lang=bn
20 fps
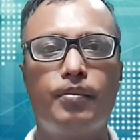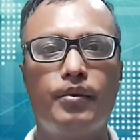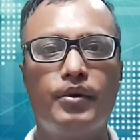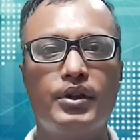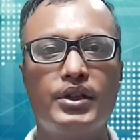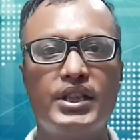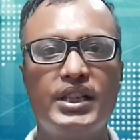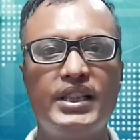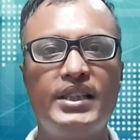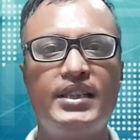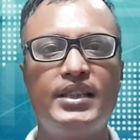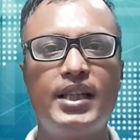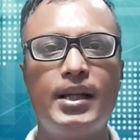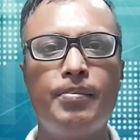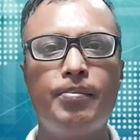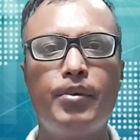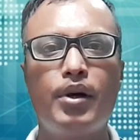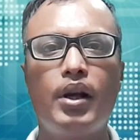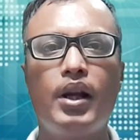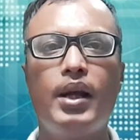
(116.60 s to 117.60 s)
সিস্টেম
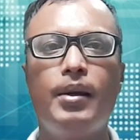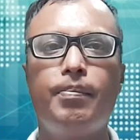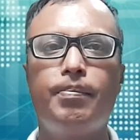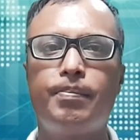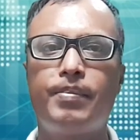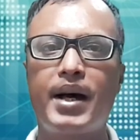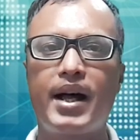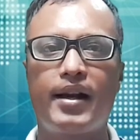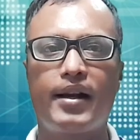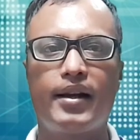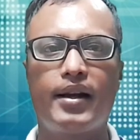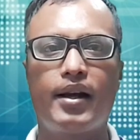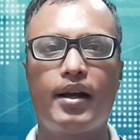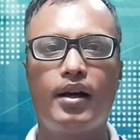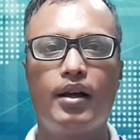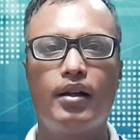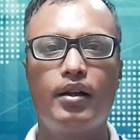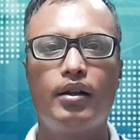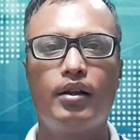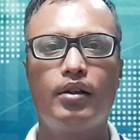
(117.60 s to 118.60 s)
বলে পারে না
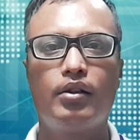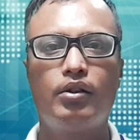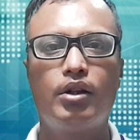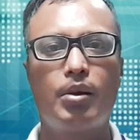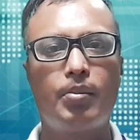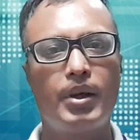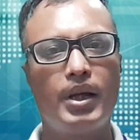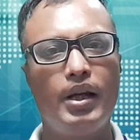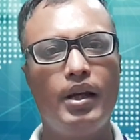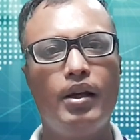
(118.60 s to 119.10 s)
তবে